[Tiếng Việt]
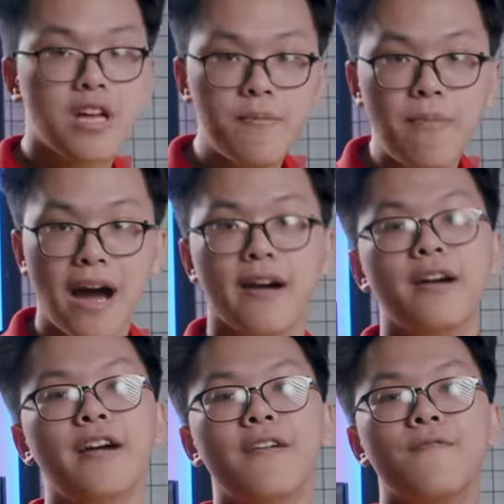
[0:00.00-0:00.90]
cân bằng
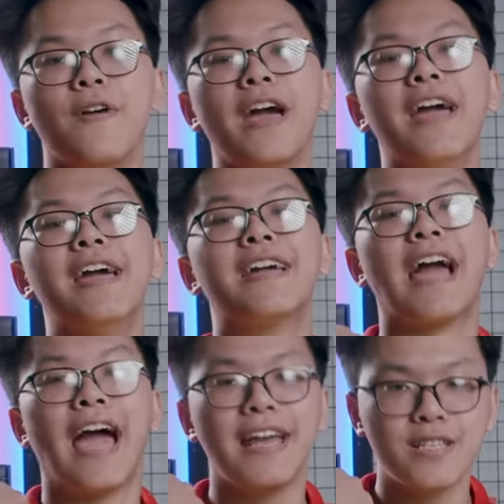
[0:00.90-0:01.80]
về
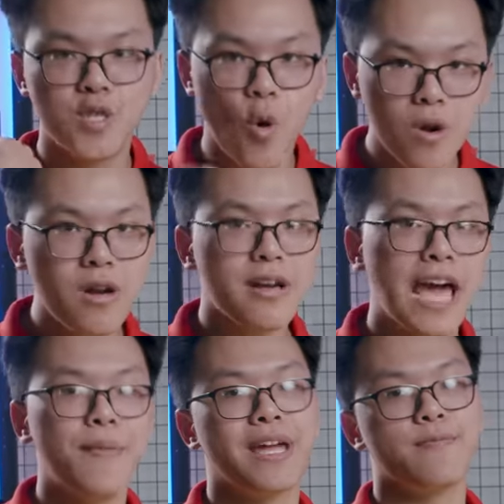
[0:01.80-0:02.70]
cái số lượng
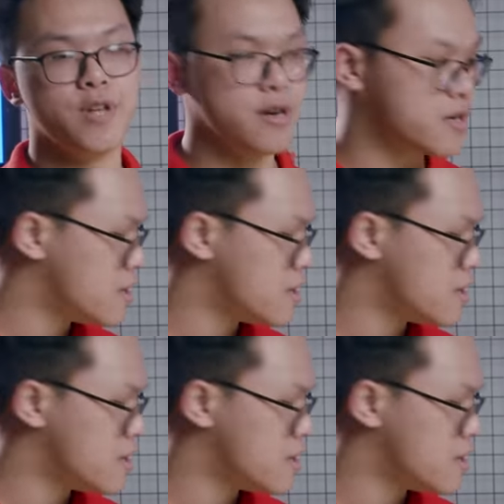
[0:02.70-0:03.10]
game anh em chứa được